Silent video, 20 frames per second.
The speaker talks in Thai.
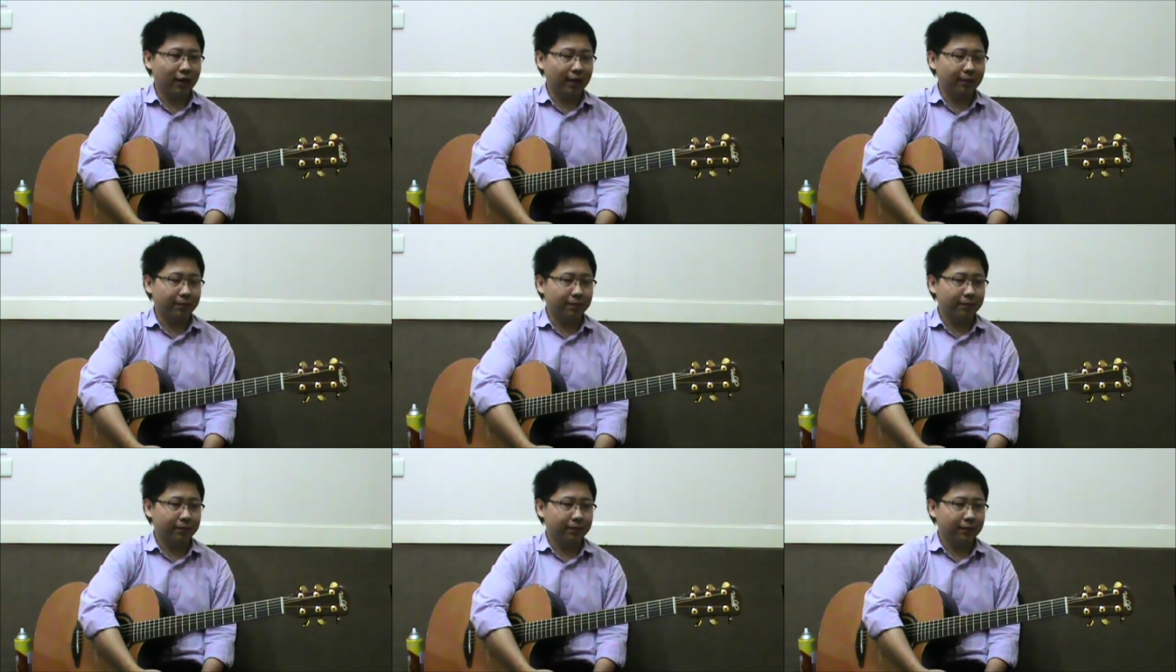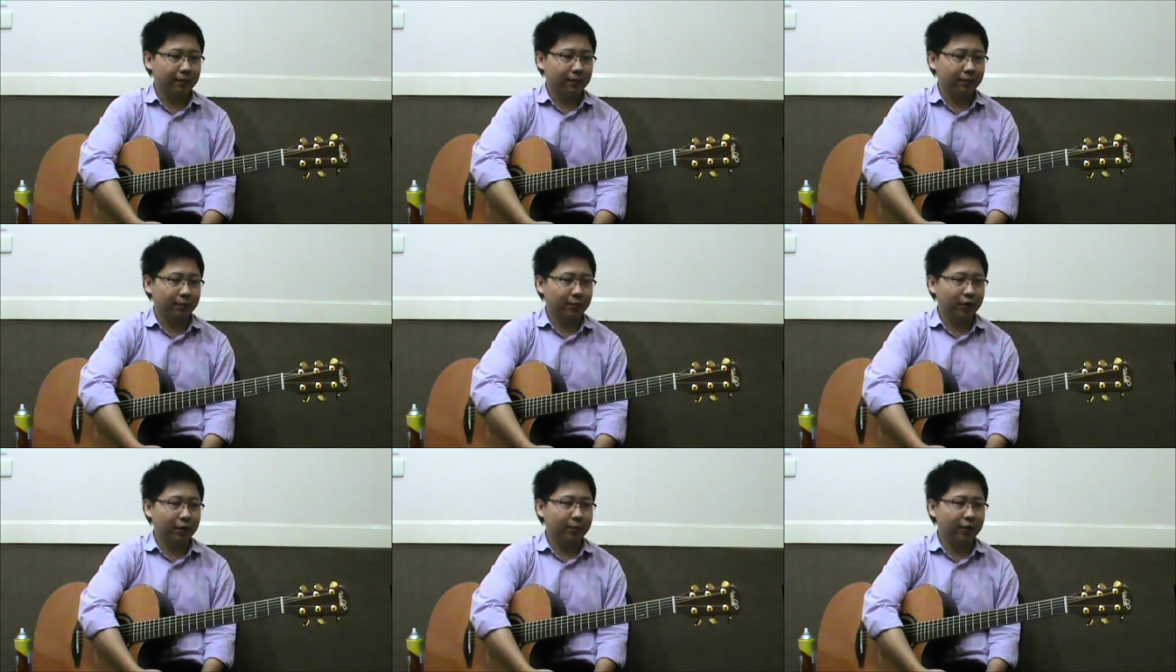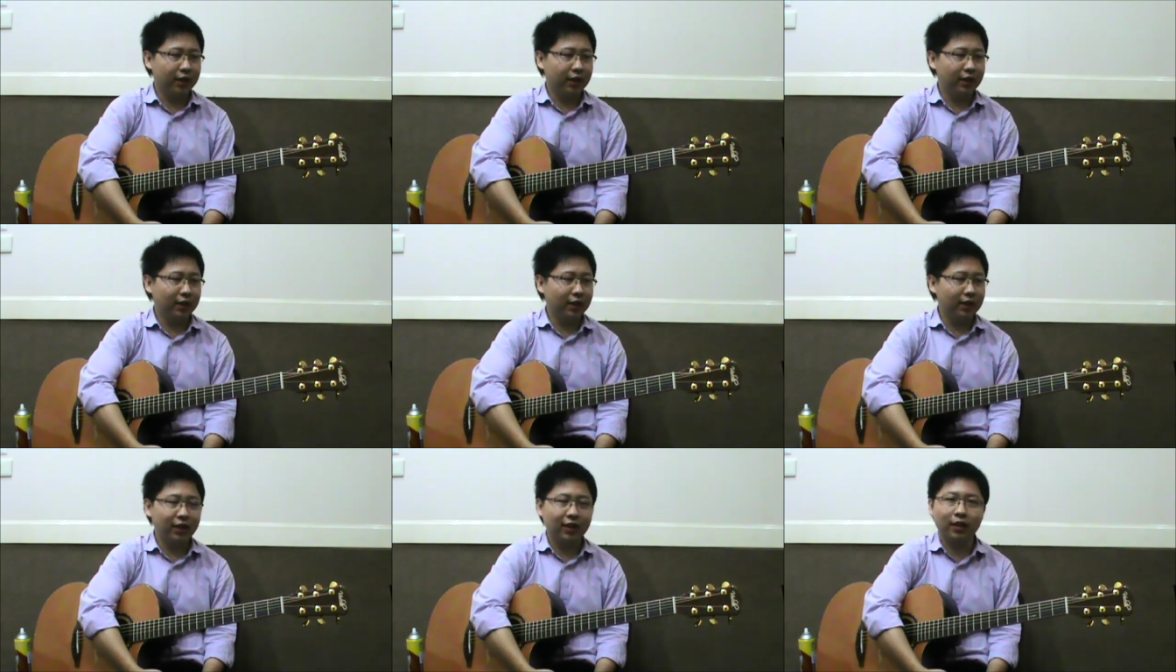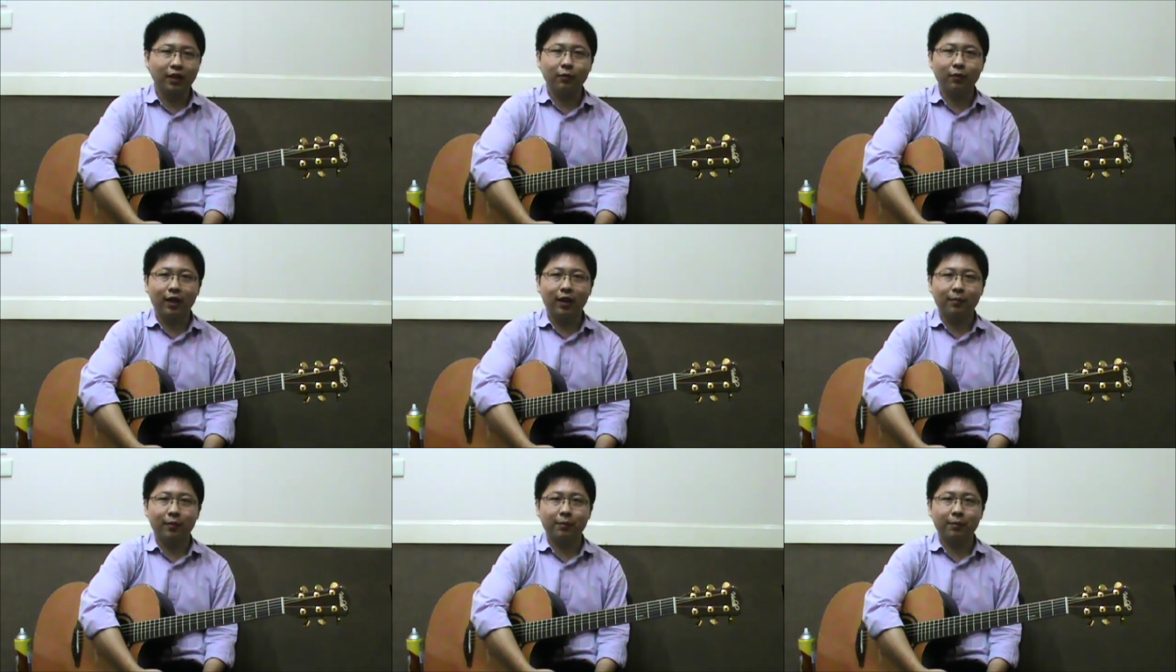หรับเพื่อนๆที่คิด
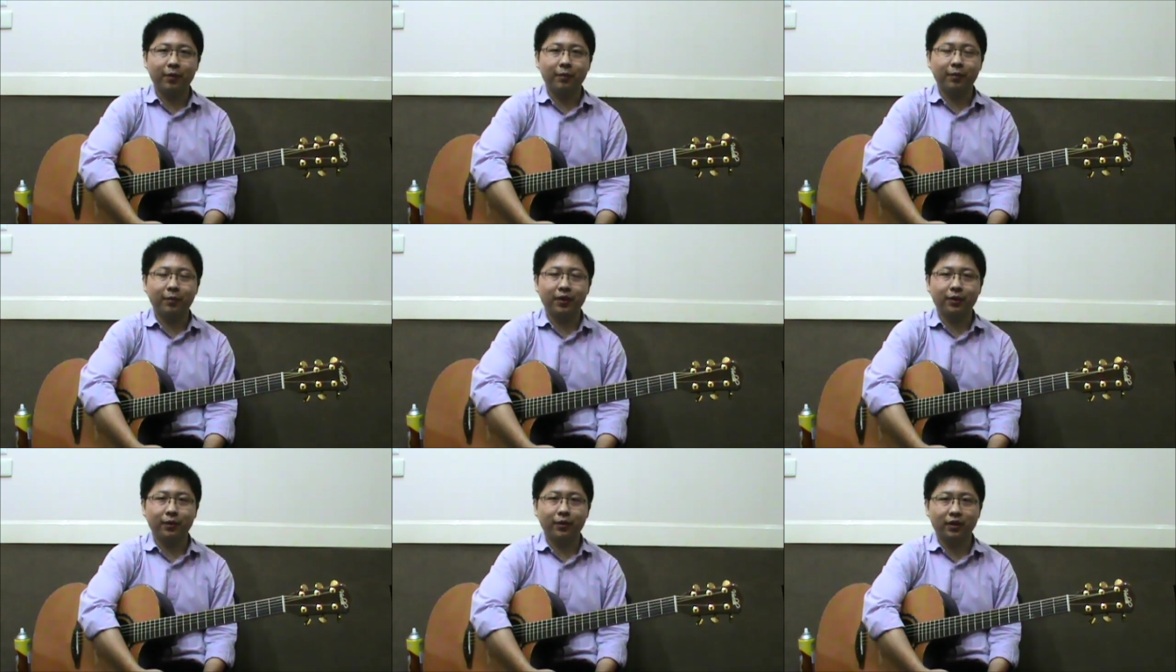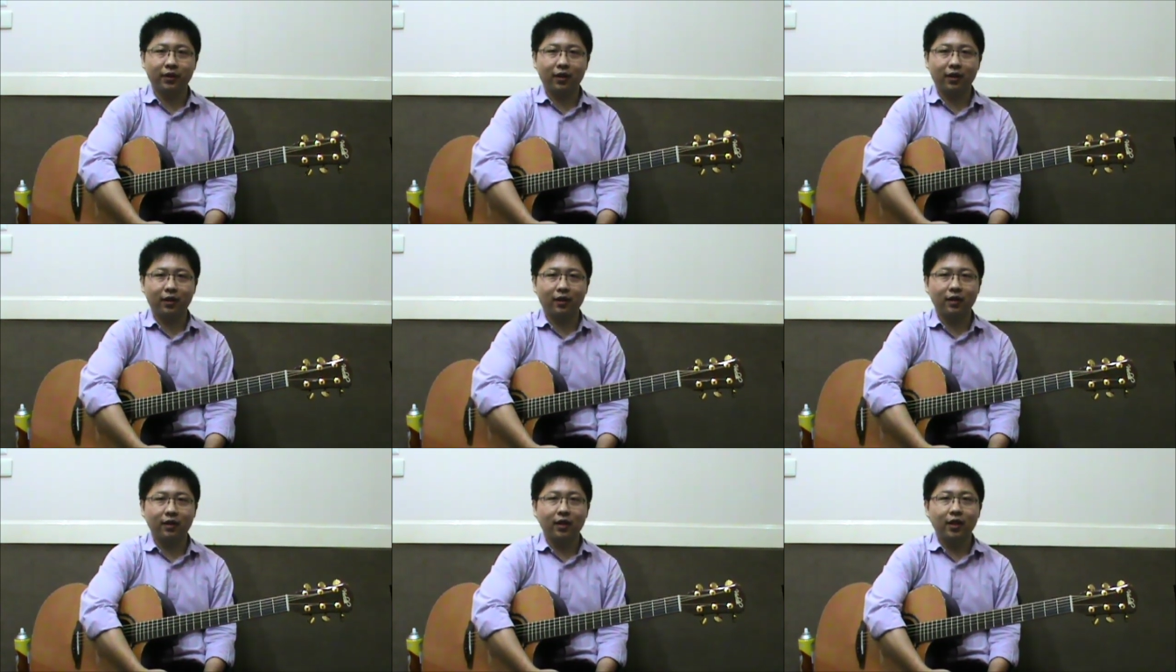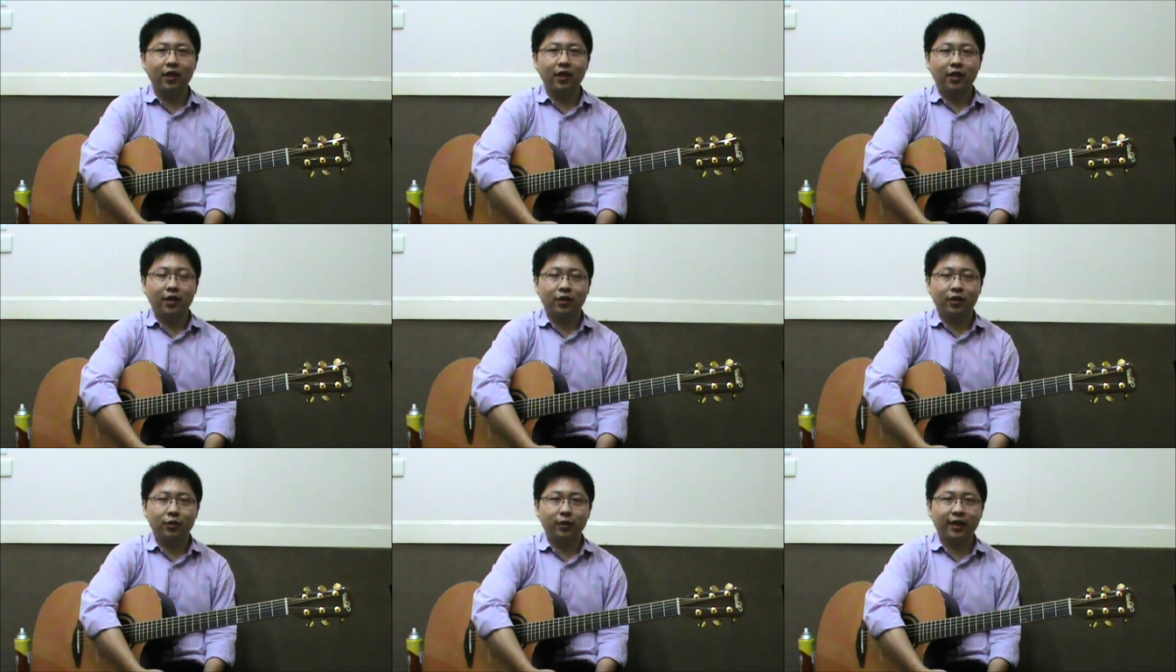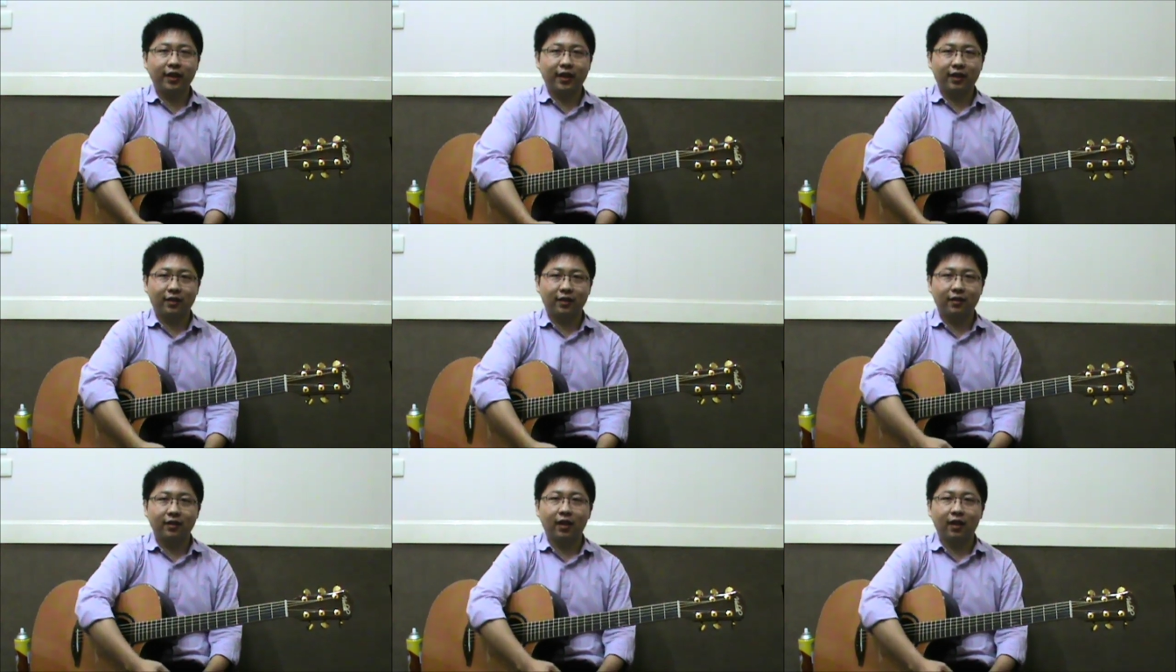ว่ามันเป็นประโยชน์ก็ช่วยกัน